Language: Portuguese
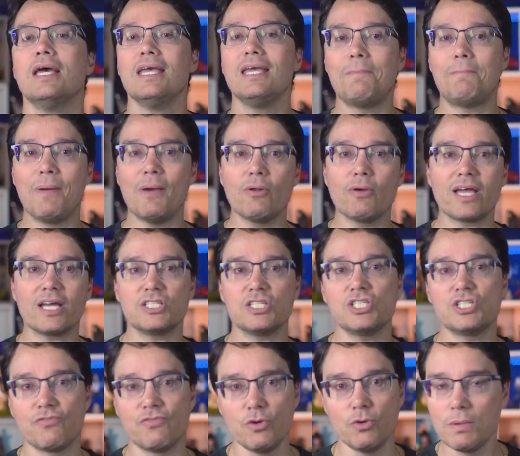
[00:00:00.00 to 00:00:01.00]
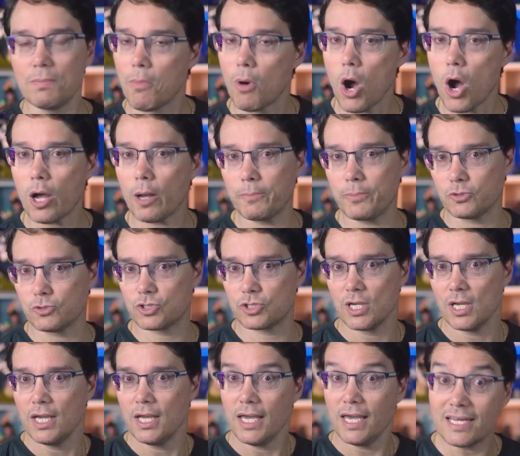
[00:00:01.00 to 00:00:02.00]
E pelo que a gente viu em
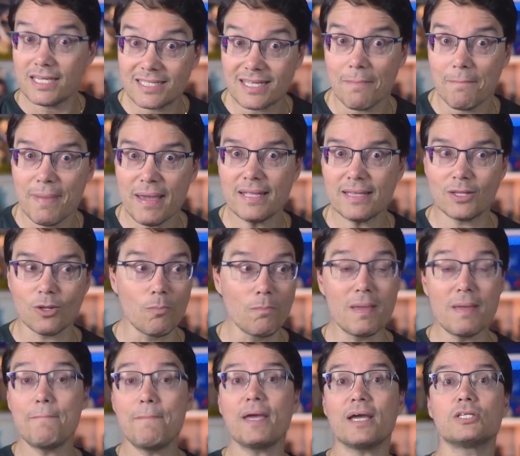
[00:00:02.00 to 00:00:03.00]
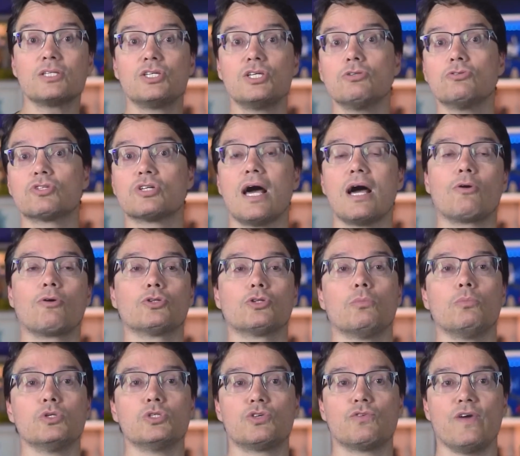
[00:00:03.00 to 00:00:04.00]
Morbius, eles também estão bem perdidos lá
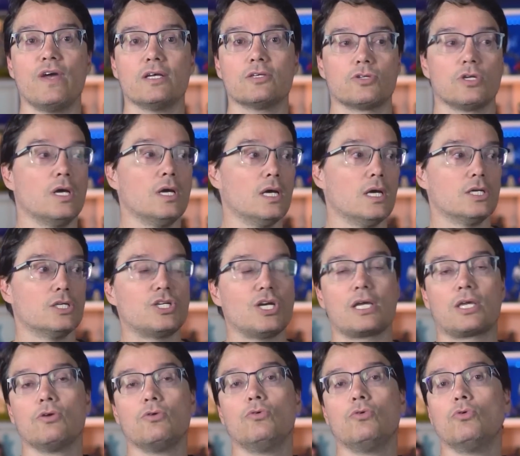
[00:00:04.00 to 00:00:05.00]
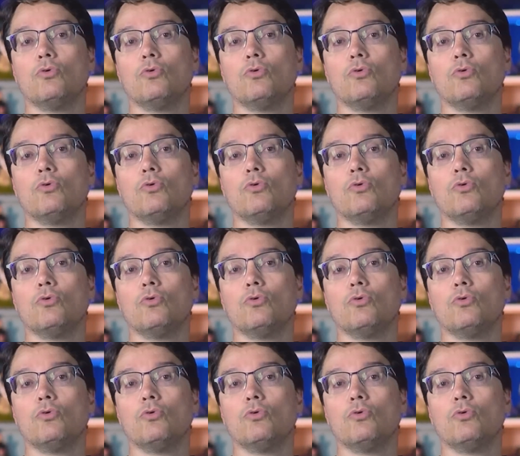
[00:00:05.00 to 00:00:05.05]
quanto ao multiverso já que o,